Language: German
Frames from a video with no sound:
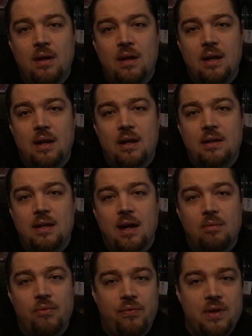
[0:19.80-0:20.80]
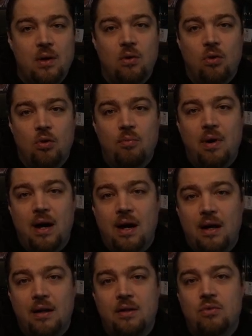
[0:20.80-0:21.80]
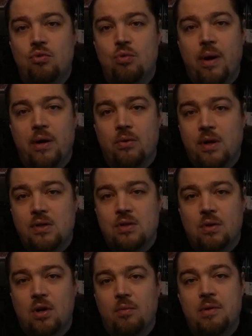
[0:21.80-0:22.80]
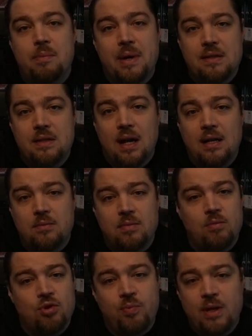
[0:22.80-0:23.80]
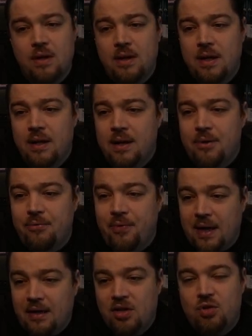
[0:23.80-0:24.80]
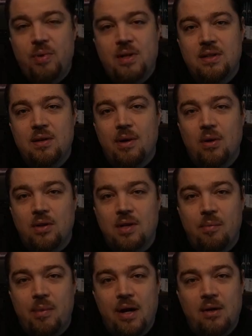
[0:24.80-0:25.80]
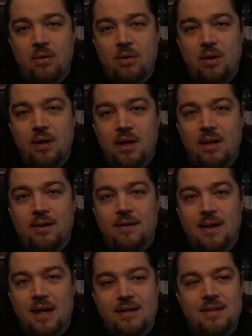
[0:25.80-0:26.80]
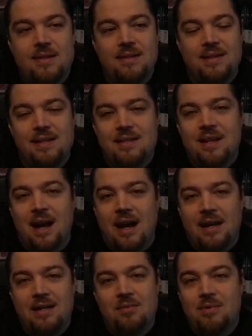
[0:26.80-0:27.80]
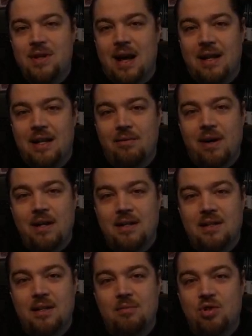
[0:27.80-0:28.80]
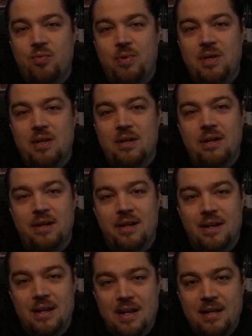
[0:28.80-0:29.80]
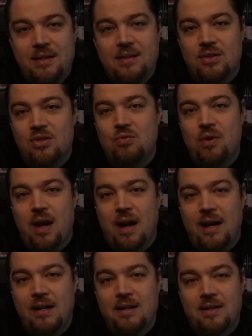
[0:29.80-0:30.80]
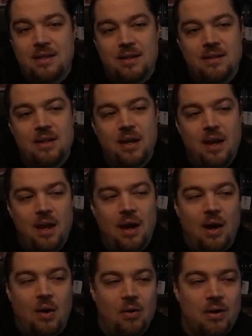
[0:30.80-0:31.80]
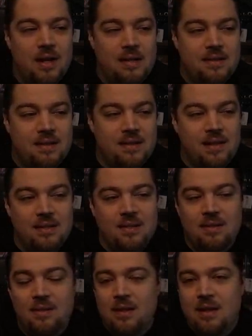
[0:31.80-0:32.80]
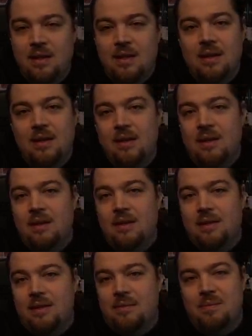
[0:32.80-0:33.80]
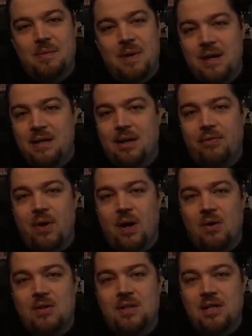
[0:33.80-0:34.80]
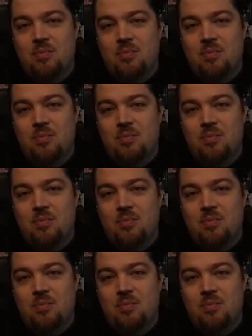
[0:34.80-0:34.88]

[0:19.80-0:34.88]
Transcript: in Diablo 4, um an Uber Unix zu kommen, die besten Items im Spiel. Faktisch bin ich immer noch der Meinung, dass diese Items anderweitig im Spiel nicht zu erhalten sind. Auch letzte Season gehe ich davon aus, dass